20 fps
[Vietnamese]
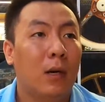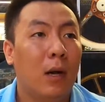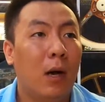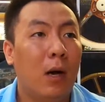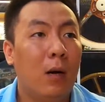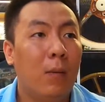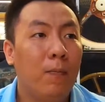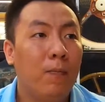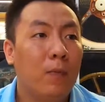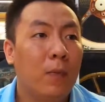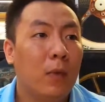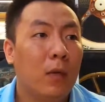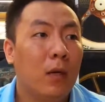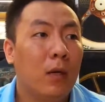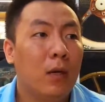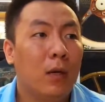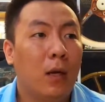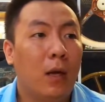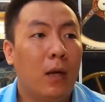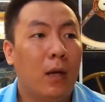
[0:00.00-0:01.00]
Đó,
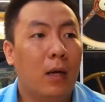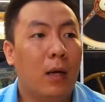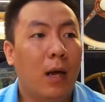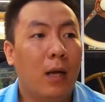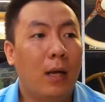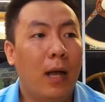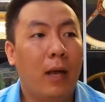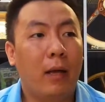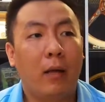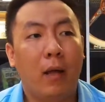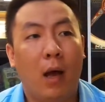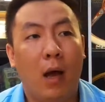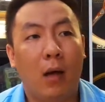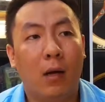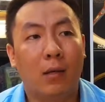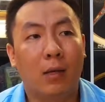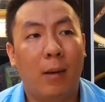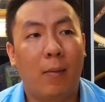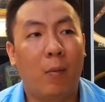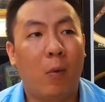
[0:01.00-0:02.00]
thì cái thời gian
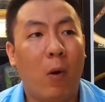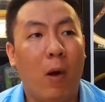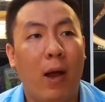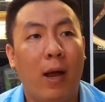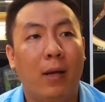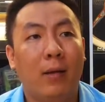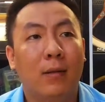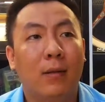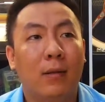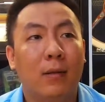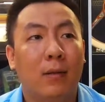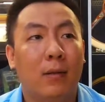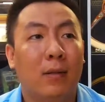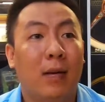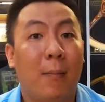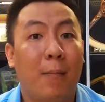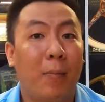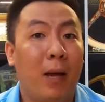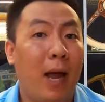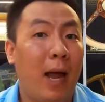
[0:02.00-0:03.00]
chờ tầm khoảng từ
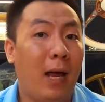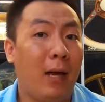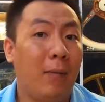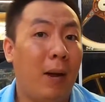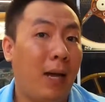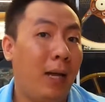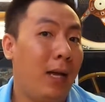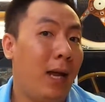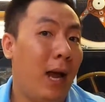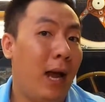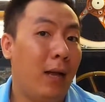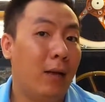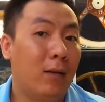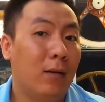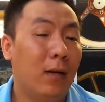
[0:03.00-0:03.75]
5 ngày, 7 ngày,